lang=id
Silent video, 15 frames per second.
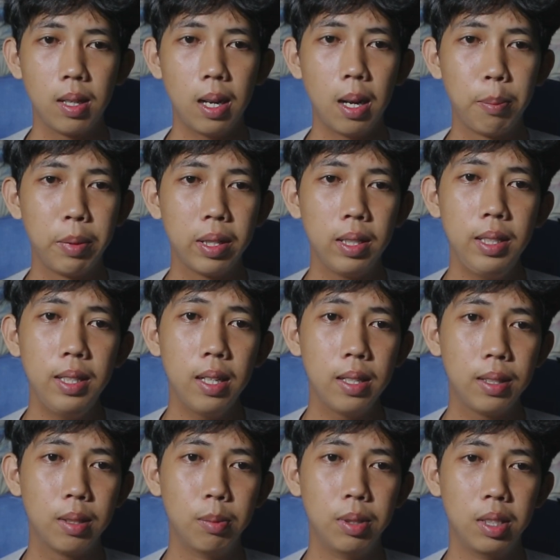Amelia
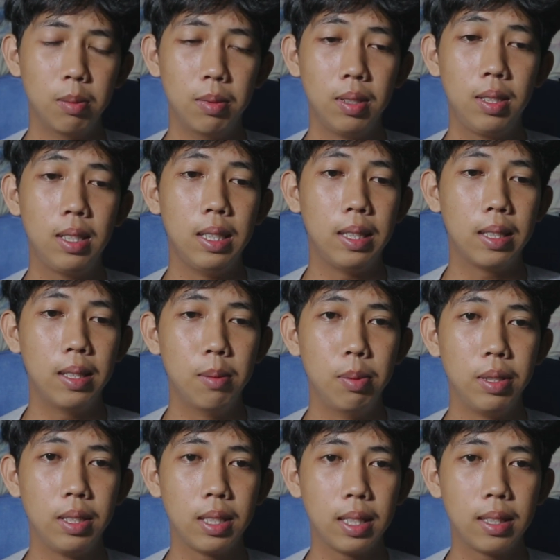ya teman-teman, kita
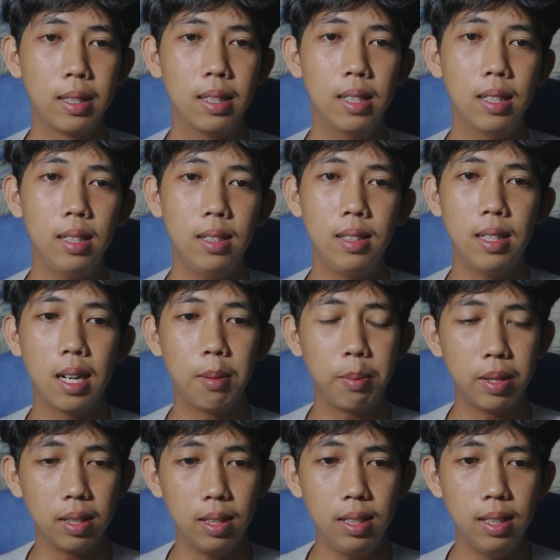dapat chat dari si
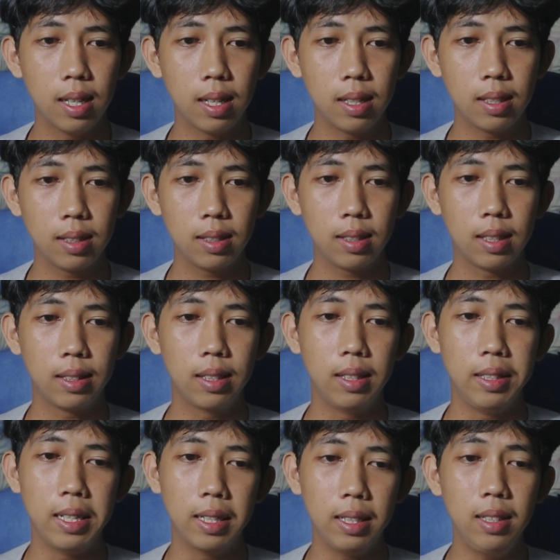Amelia.
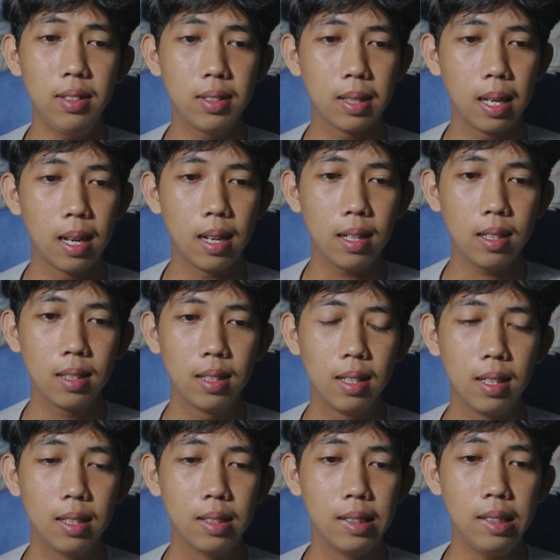Katanya Risa,
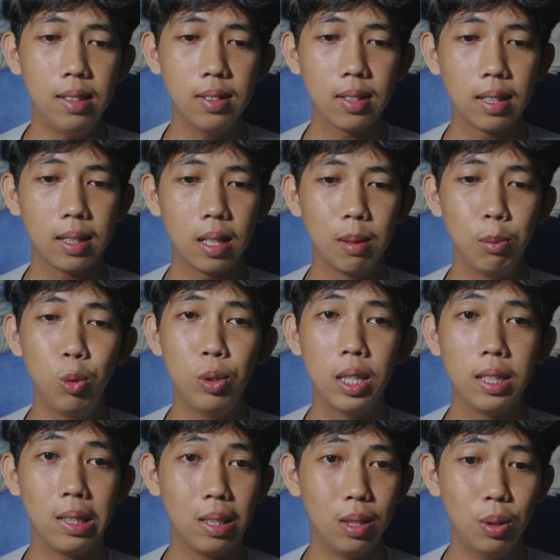Risa kamu
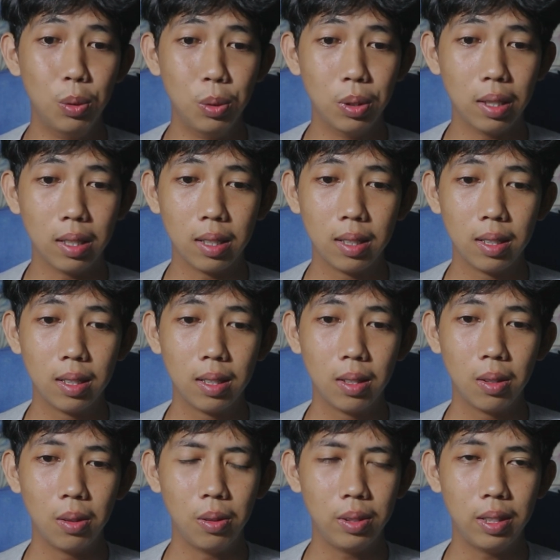udah tidur.
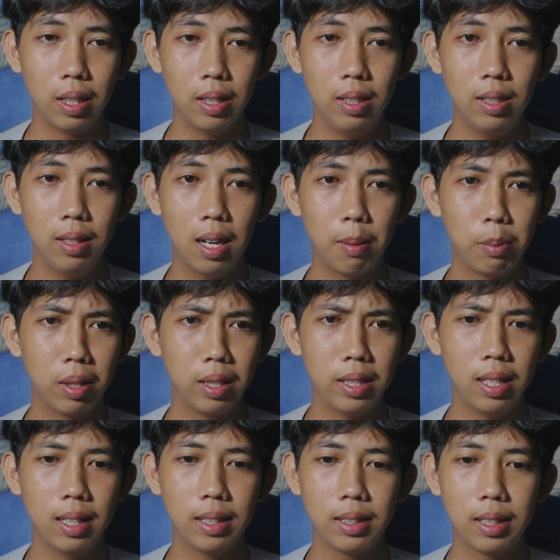Oke,
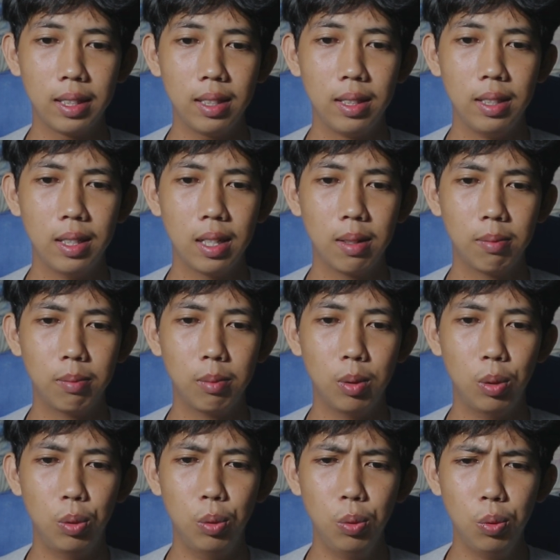Amelia ngechat jam
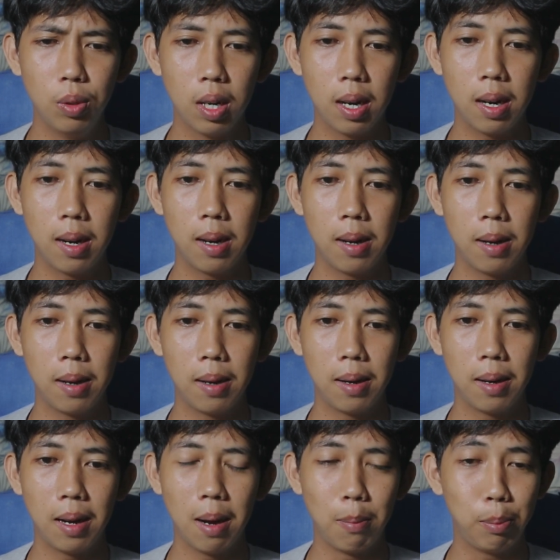
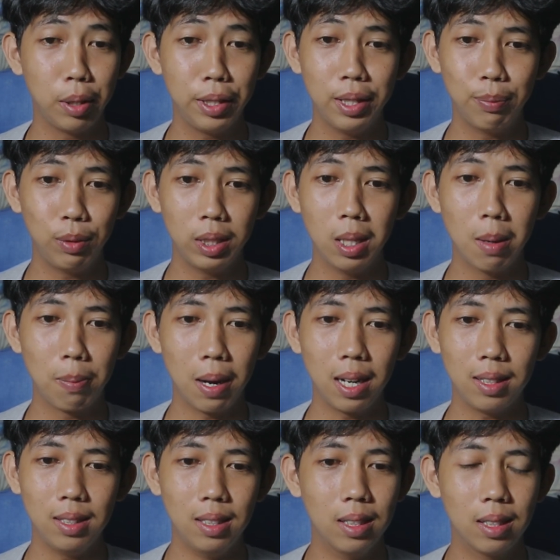2, hampir jam 3
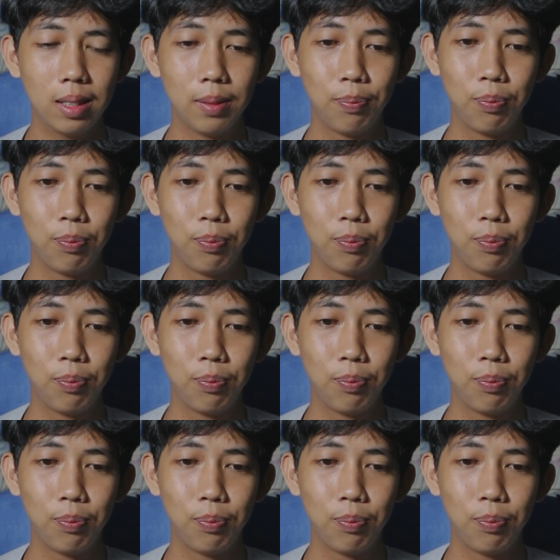pagi ya.